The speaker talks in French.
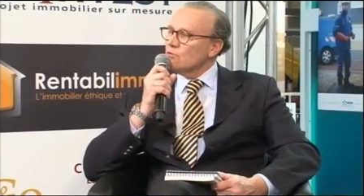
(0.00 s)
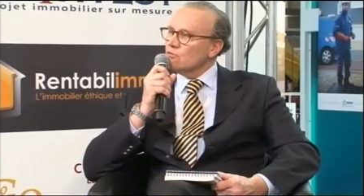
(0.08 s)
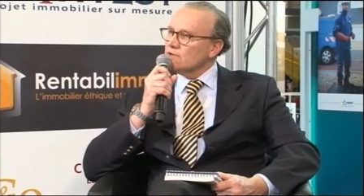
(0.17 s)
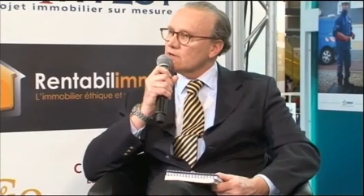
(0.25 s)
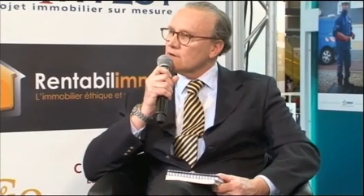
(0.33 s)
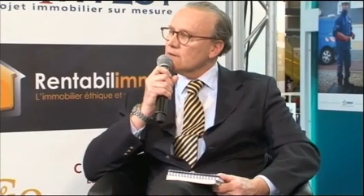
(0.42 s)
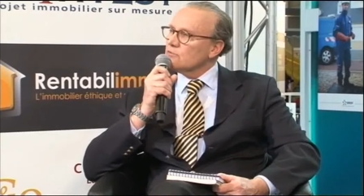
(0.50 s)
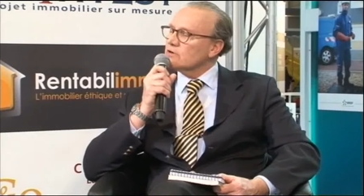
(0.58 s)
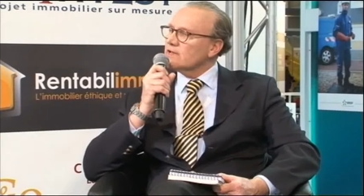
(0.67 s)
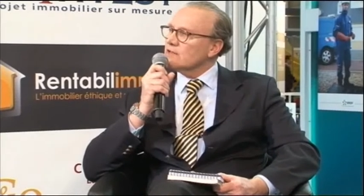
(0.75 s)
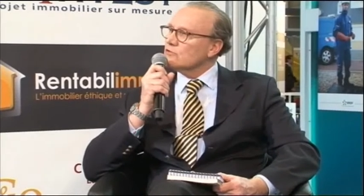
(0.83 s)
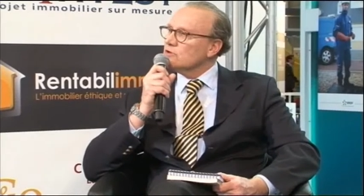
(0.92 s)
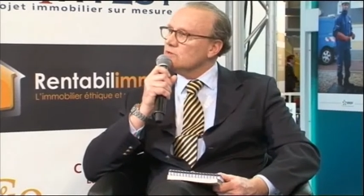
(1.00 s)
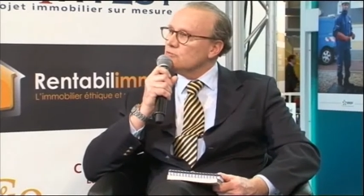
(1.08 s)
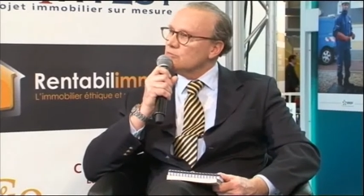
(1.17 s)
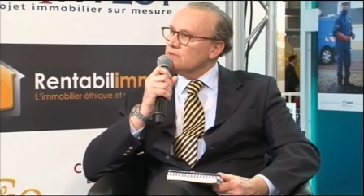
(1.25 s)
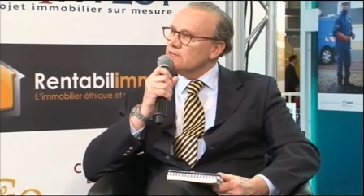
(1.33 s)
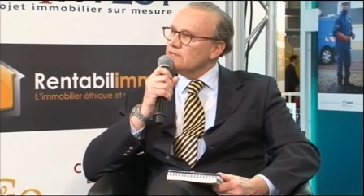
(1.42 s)
on est quand même dans le cadre de
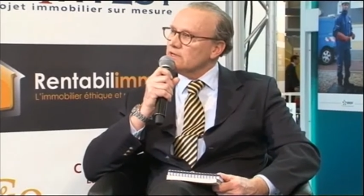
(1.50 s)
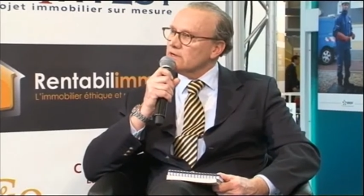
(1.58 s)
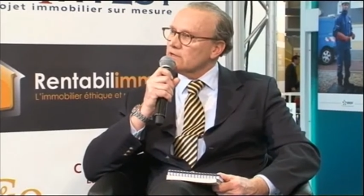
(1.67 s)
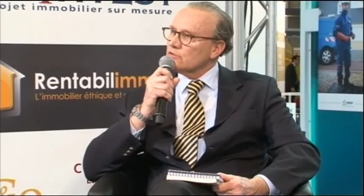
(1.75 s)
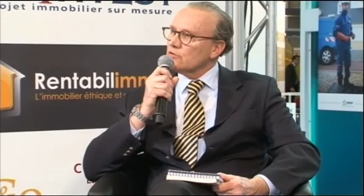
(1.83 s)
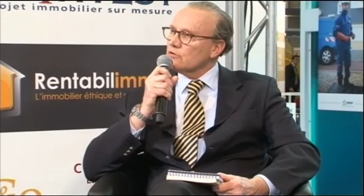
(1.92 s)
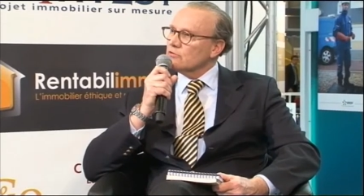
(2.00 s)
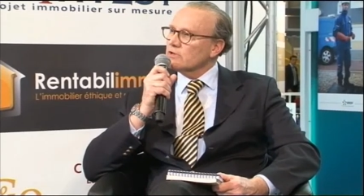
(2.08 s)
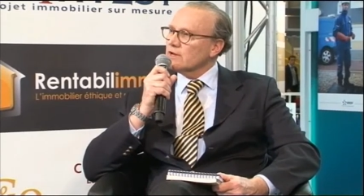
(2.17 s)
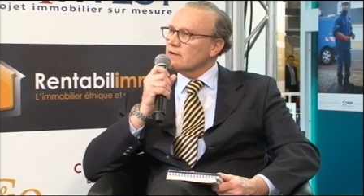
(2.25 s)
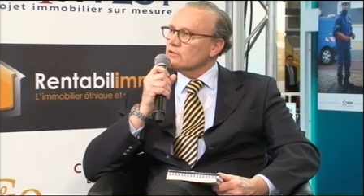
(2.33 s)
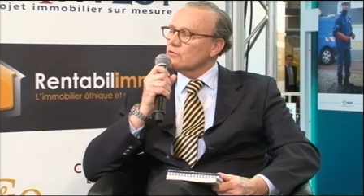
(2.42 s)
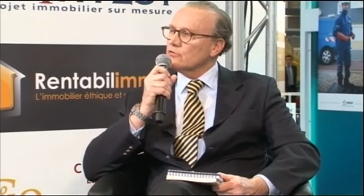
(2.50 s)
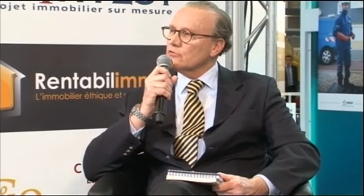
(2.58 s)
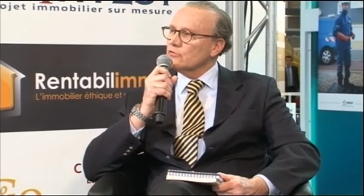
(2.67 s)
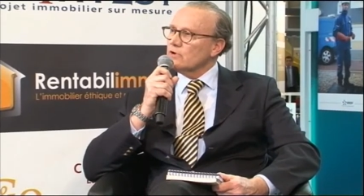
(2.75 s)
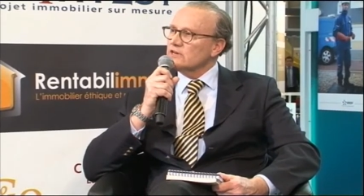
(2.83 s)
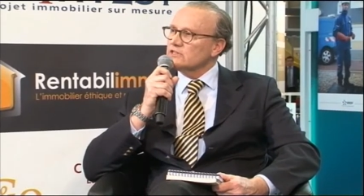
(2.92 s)
l'immobilier, hein, dans le cadre
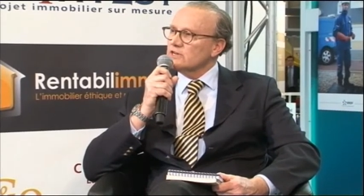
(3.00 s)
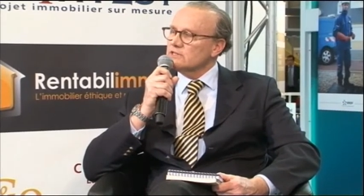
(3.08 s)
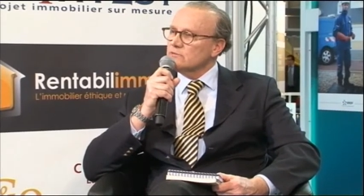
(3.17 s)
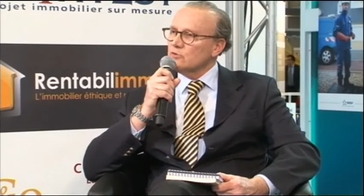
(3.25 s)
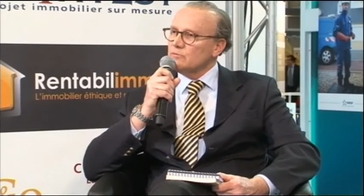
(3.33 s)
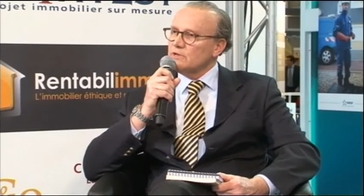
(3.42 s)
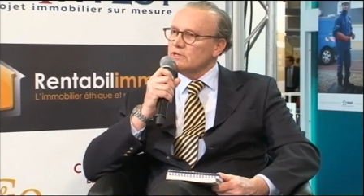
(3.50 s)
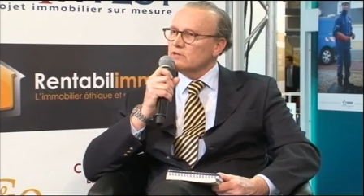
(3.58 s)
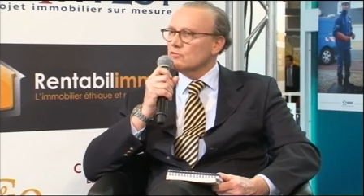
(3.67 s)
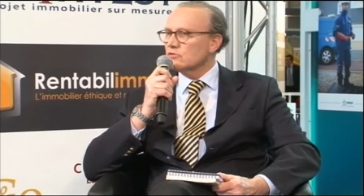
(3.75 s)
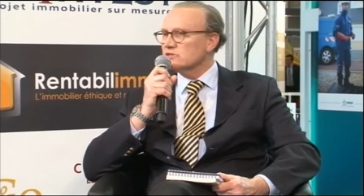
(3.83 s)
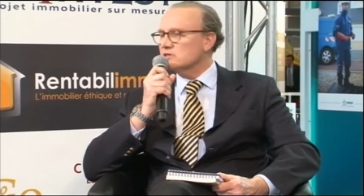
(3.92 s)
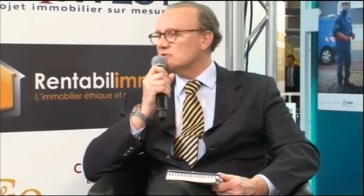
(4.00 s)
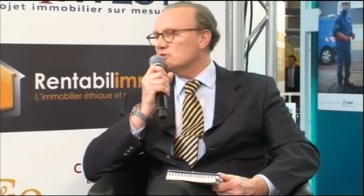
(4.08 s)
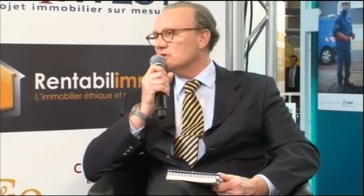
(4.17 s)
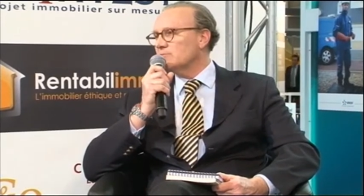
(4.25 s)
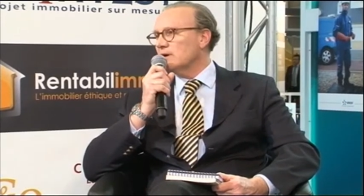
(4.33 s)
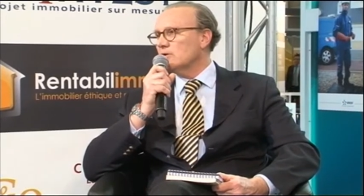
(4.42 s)
de l'achat d'immobilier, donc
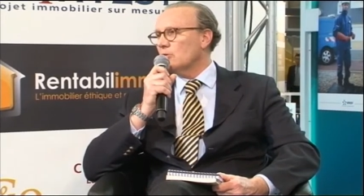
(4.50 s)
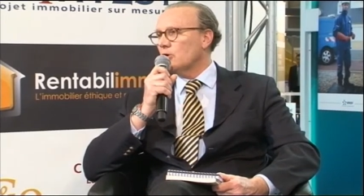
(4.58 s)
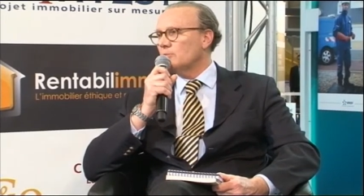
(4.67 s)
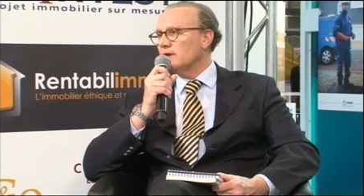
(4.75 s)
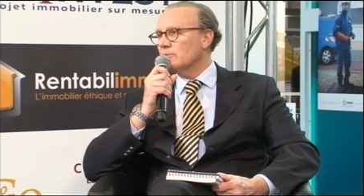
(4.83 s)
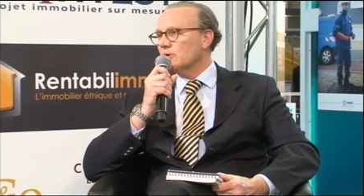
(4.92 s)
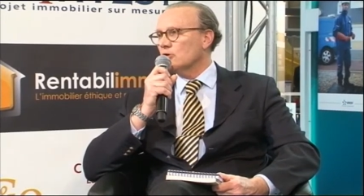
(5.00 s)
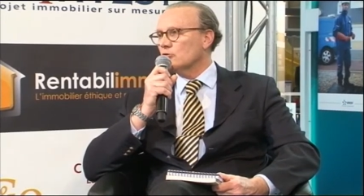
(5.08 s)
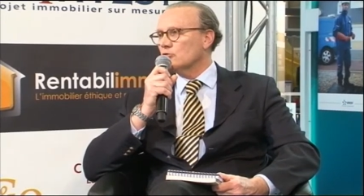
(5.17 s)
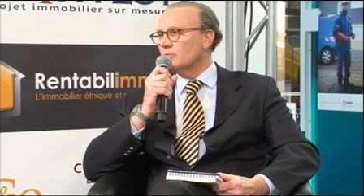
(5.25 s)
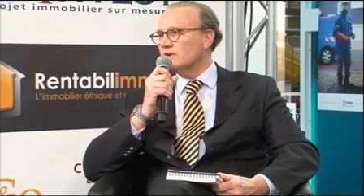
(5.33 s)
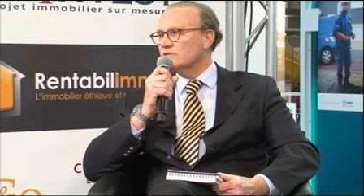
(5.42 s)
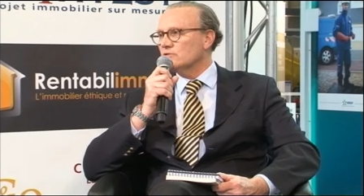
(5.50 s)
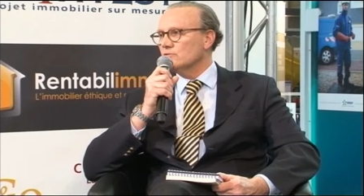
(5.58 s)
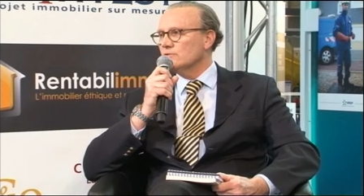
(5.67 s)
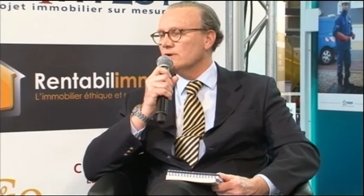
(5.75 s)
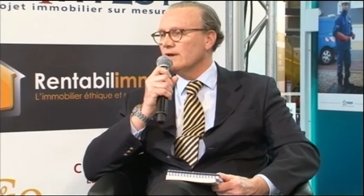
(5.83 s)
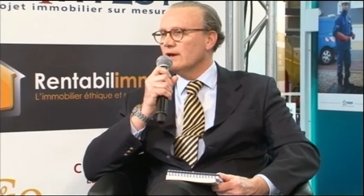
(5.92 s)
ce n'est pas leur première préoccupation.
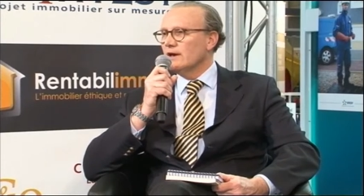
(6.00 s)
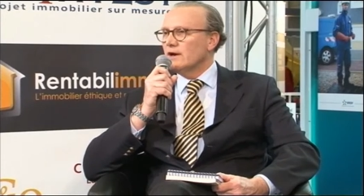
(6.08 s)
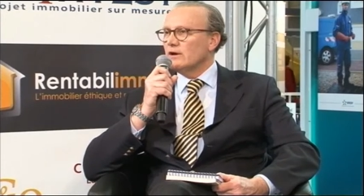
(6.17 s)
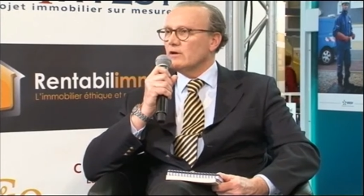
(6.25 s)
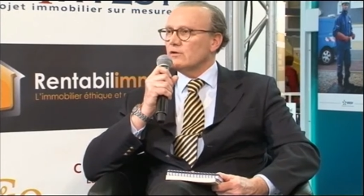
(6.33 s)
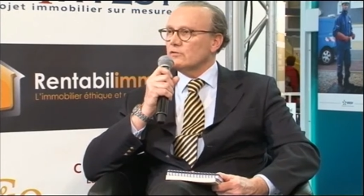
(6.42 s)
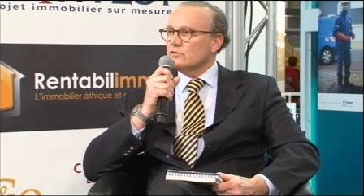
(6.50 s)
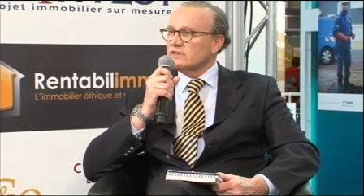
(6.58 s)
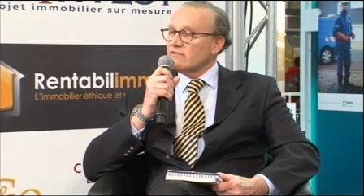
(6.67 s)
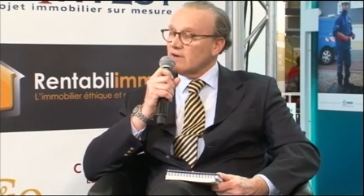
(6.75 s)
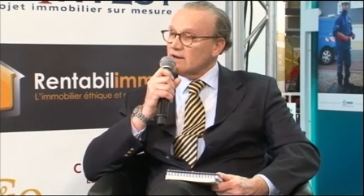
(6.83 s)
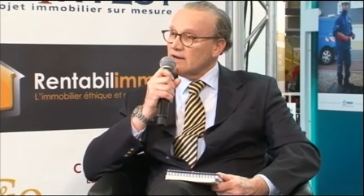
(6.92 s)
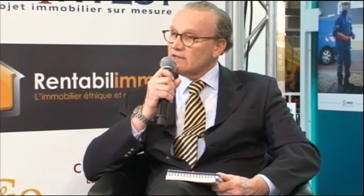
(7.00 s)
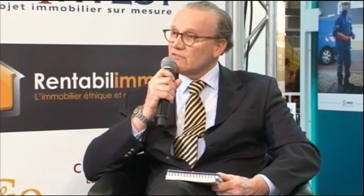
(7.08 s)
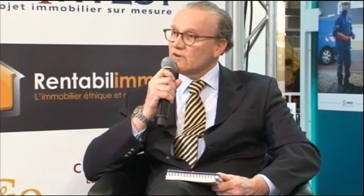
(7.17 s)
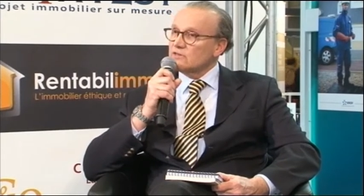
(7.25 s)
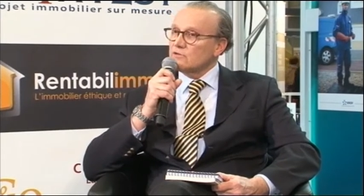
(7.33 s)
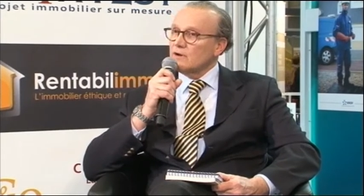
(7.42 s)
Euh, ça va l'être
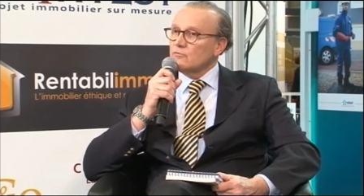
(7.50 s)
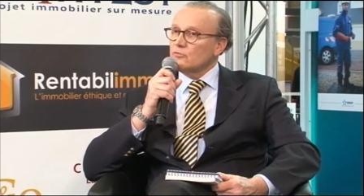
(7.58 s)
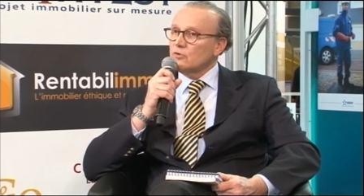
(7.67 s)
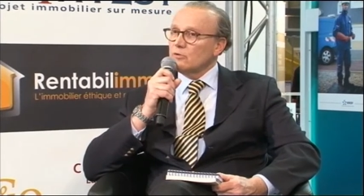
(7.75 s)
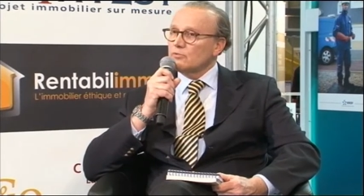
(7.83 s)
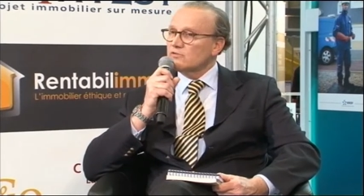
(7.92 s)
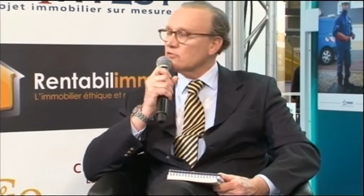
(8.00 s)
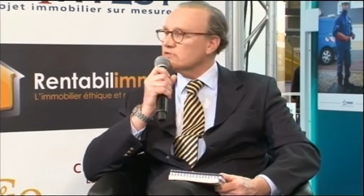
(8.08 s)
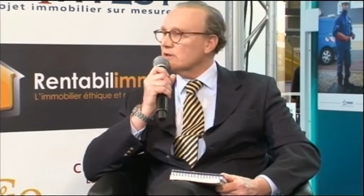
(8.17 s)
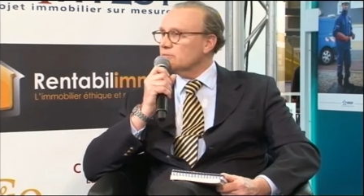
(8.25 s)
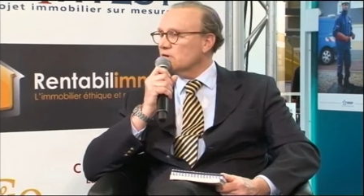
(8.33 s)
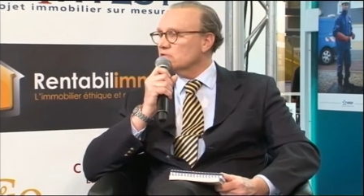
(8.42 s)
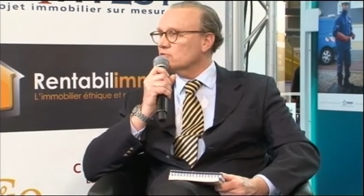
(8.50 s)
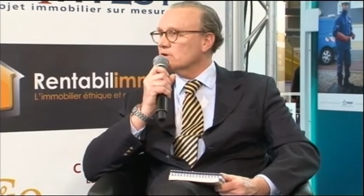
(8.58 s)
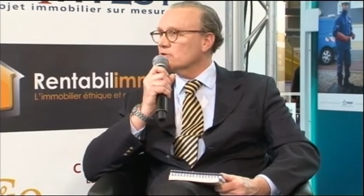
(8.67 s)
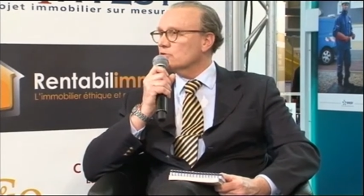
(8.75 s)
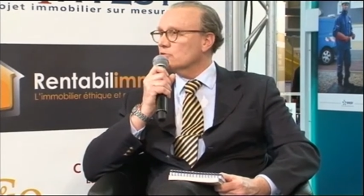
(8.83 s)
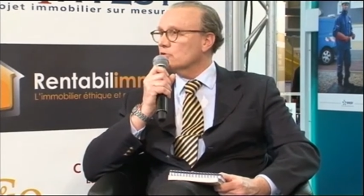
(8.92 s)
vraisemblablement, puisqu'on s'aperçoit
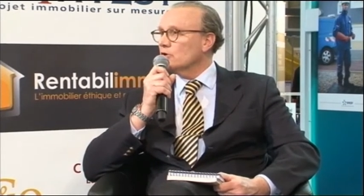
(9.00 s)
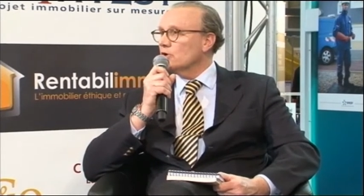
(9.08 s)
que